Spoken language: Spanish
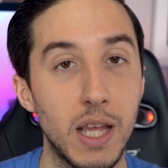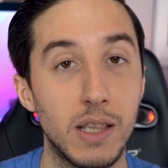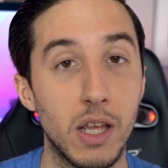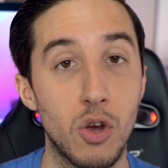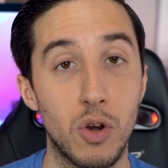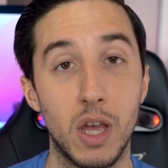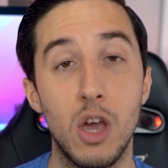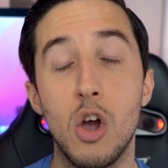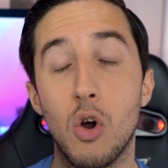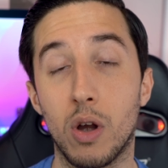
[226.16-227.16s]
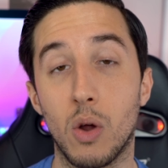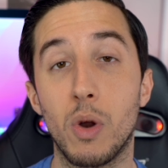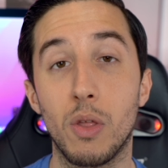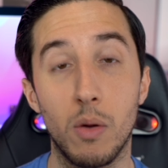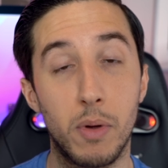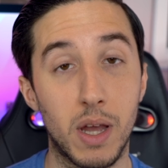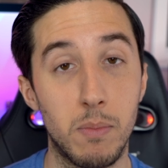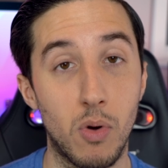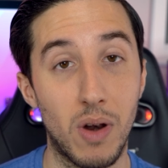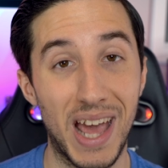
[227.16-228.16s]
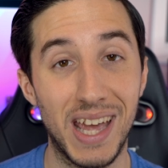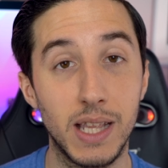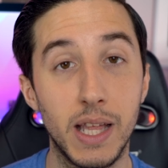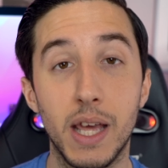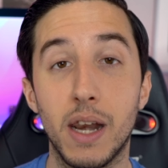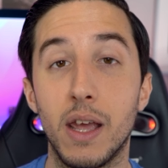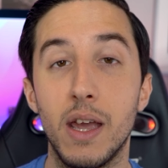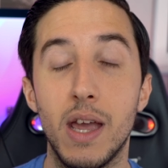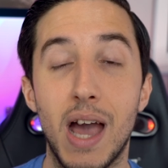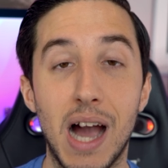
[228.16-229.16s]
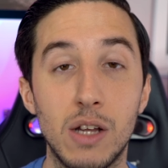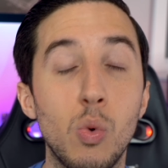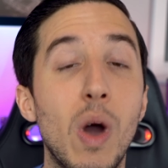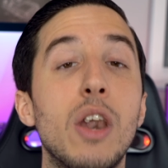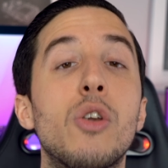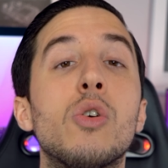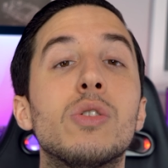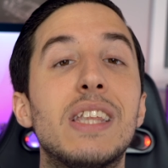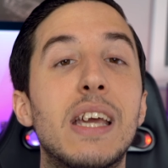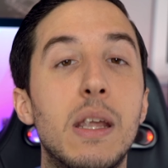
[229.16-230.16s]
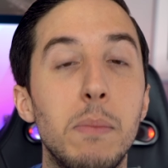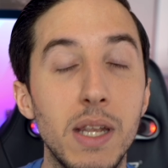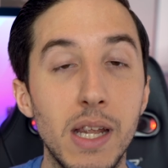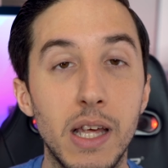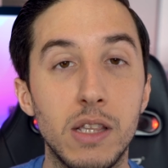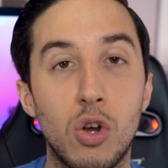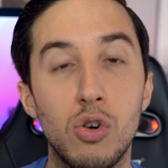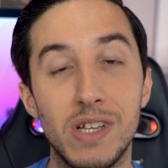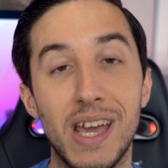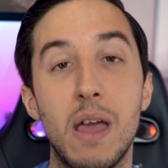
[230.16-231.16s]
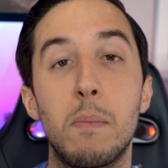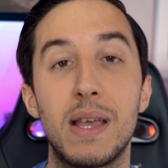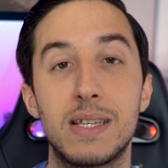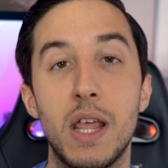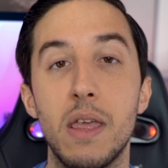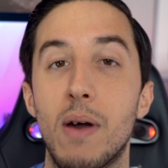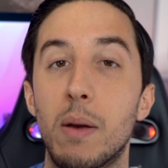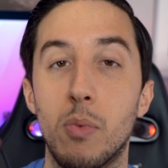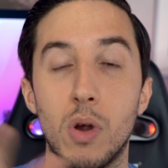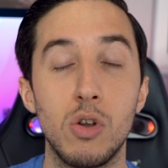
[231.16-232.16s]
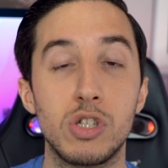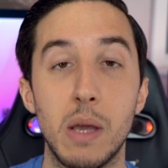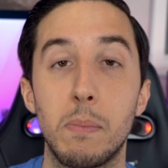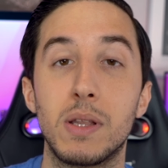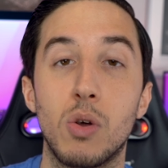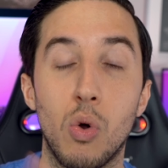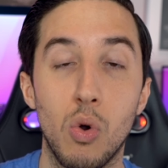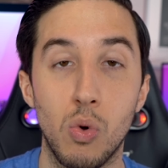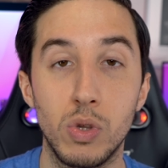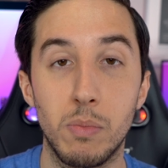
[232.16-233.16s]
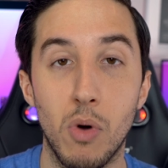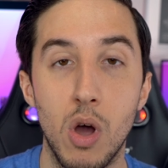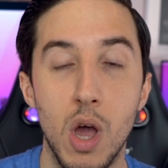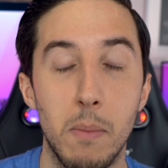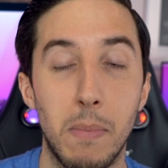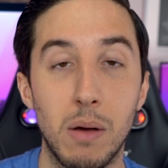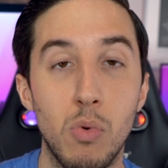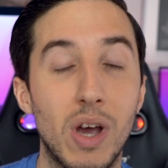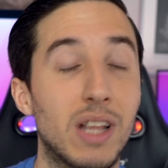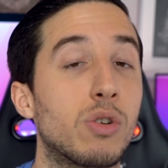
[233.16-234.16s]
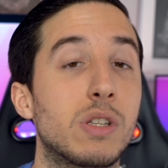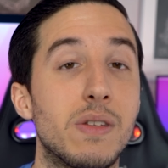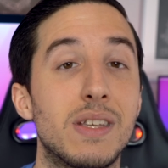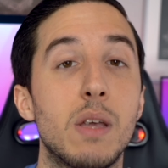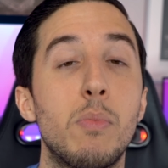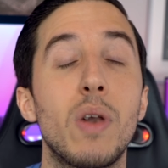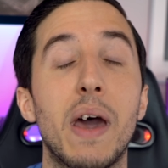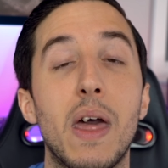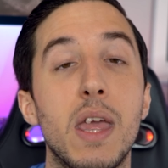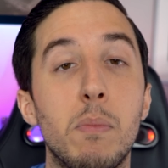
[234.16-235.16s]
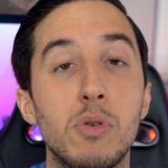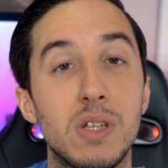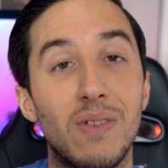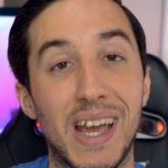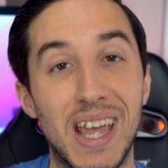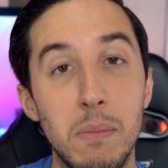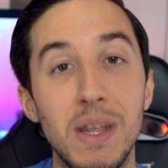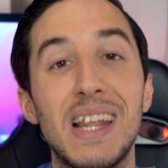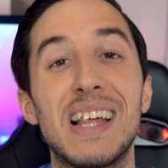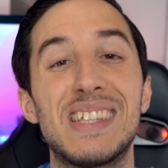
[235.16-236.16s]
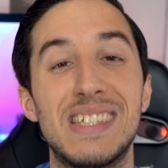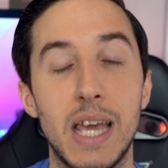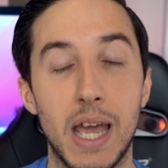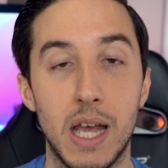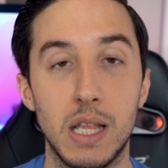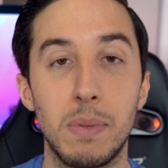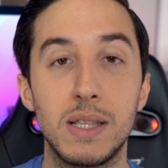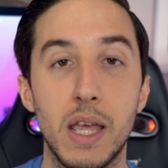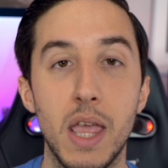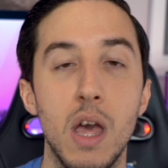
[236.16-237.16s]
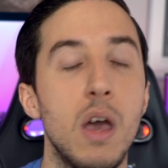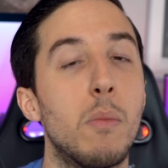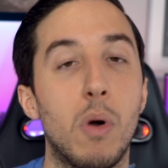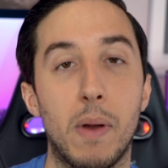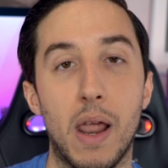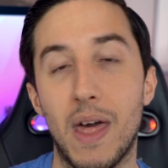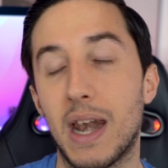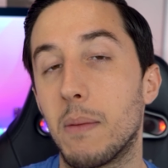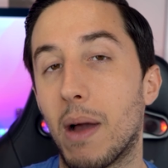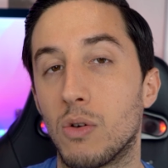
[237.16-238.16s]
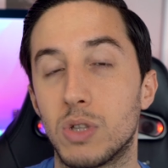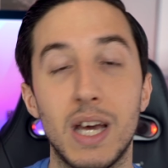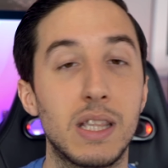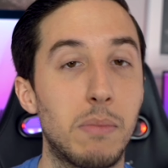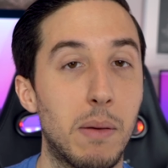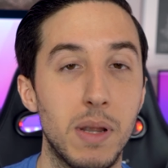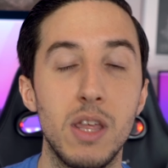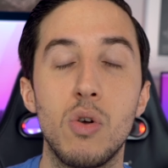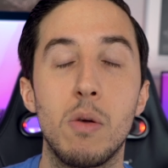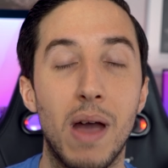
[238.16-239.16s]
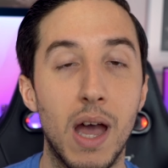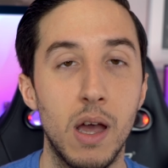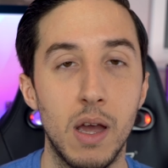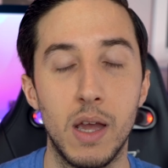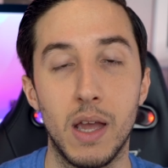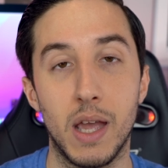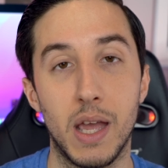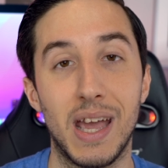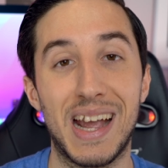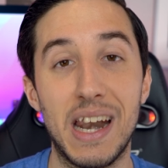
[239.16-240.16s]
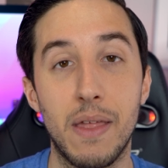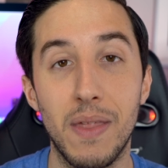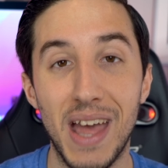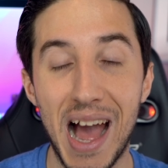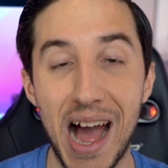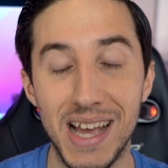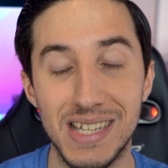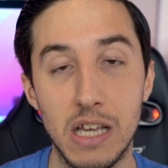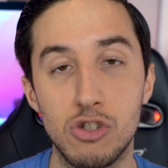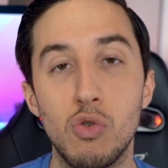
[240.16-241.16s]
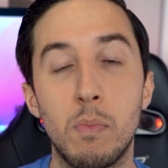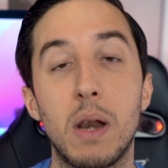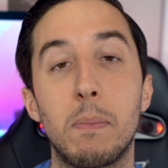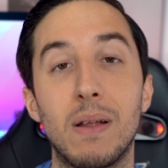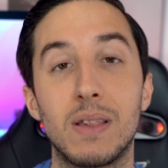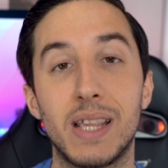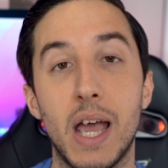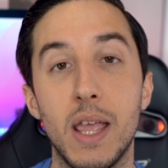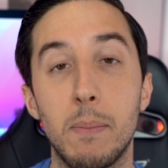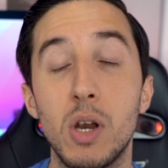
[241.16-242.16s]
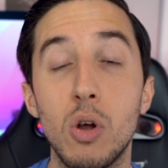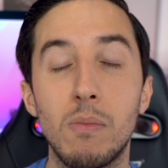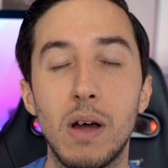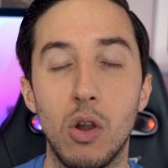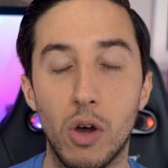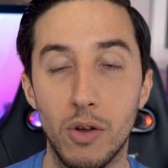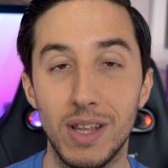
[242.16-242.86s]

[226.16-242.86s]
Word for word: interiores. Os recuerdo que, por ejemplo, la XTR actual no tiene mini LED, cosa que ya empiezan a llevar pues los iPad o los últimos MacBook 14 y 16 pulgadas y es posible que el mini LED llegue a estas pantallas pues para darle más contraste, más brillo y más eh, calidades a esa super pantalla. Pero lo que nos